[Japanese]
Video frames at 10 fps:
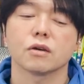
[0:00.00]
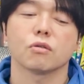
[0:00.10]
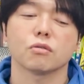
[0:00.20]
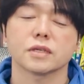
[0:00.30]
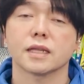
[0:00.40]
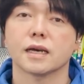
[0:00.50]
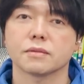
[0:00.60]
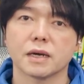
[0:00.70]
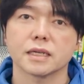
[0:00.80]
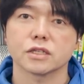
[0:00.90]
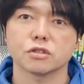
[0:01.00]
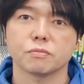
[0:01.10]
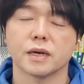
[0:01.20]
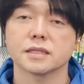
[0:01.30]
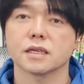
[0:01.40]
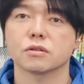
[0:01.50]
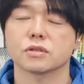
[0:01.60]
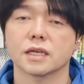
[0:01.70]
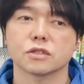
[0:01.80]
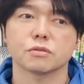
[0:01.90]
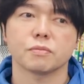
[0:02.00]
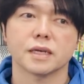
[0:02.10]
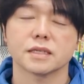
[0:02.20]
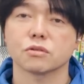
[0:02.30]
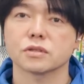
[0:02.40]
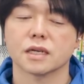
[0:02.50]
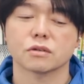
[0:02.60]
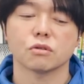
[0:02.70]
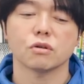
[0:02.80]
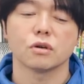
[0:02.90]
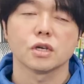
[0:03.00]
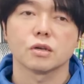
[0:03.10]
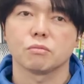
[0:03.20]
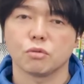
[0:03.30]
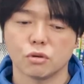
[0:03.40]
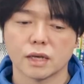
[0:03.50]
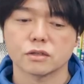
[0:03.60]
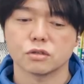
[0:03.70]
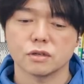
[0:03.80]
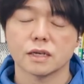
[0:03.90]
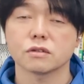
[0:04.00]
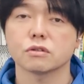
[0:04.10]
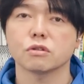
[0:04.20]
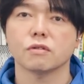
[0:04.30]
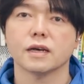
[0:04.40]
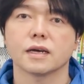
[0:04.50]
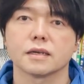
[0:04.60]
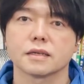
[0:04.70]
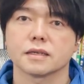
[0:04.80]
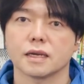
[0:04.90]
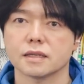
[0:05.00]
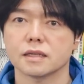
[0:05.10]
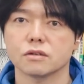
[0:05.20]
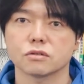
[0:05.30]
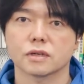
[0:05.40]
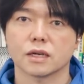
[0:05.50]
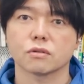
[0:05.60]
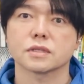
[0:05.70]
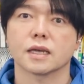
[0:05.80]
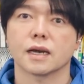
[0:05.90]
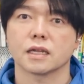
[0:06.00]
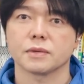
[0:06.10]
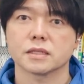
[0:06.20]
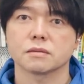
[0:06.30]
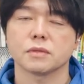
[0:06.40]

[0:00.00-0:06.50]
大きな、まあにじゅっパーセント、さんじゅっパーセント 近くの暴落、急落っていうのはやってくる可能性があります。